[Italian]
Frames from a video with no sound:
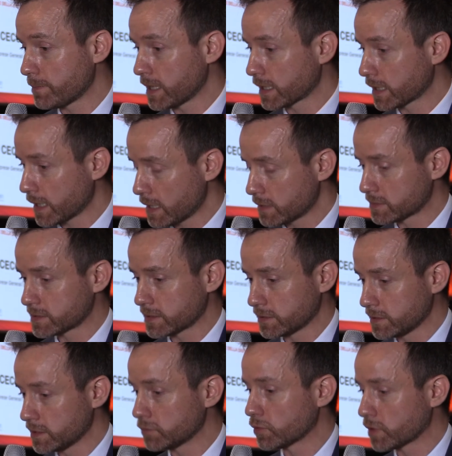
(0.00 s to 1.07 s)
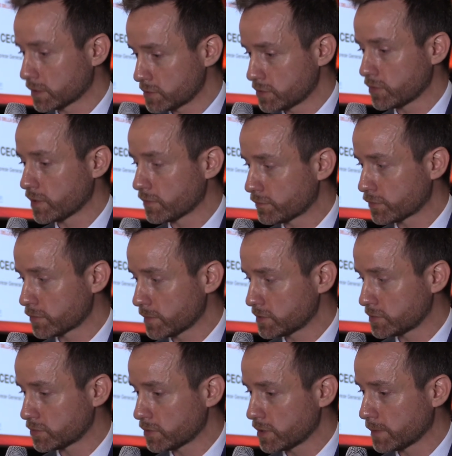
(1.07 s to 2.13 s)
mancanza di educazione e
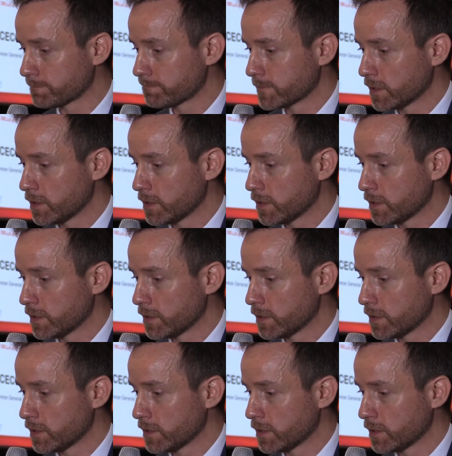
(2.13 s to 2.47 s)
informazione